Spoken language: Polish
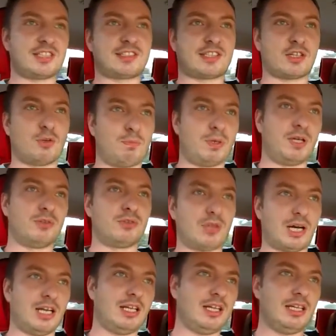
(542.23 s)
jest tego pełno,
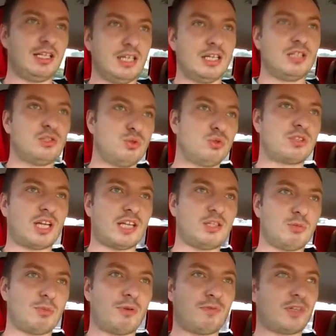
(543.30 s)
ale tutaj
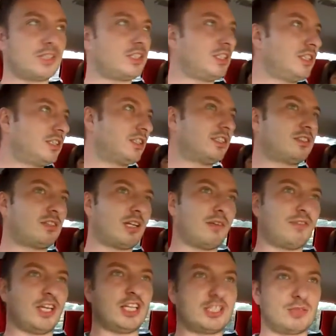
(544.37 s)
no mam wrażenie, że jest to na
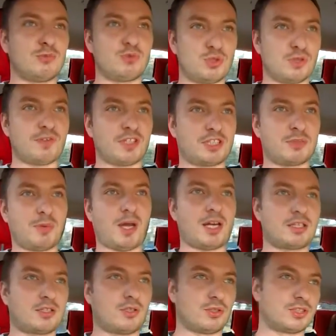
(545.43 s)
większym, dużo większym
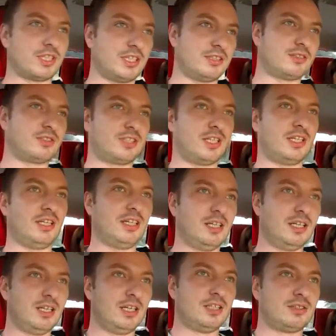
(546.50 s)
hardkorze, to się,
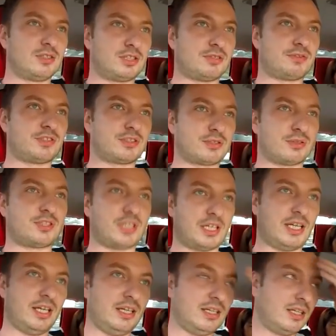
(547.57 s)
to się wszystko
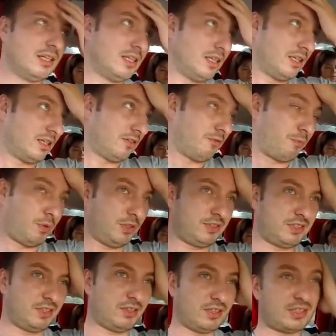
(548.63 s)
dzieje. W
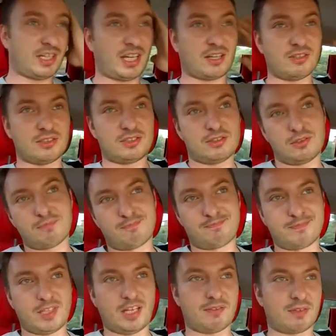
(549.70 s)
Polsce no to jakoś, no
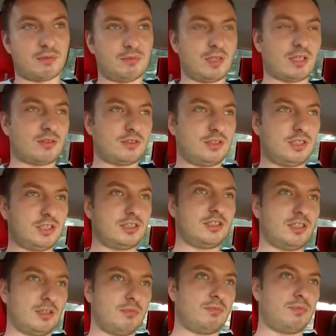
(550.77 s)
nie wiem, jakoś nigdy
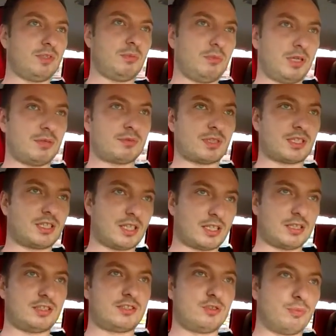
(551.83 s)
nie, nie miałem takiej
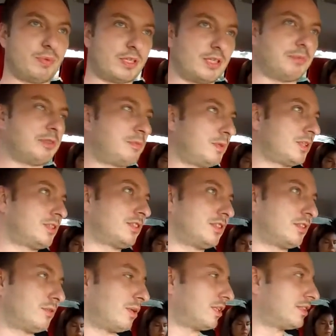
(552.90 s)
jakiejś super niebezpiecznych
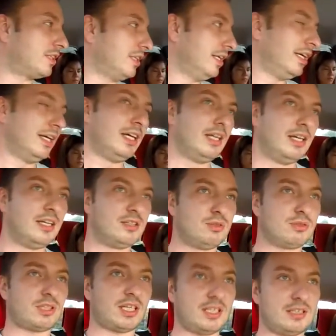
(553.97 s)
sytuacji.
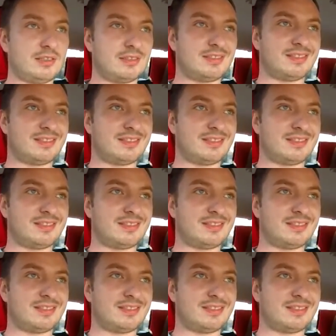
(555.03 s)
Tutaj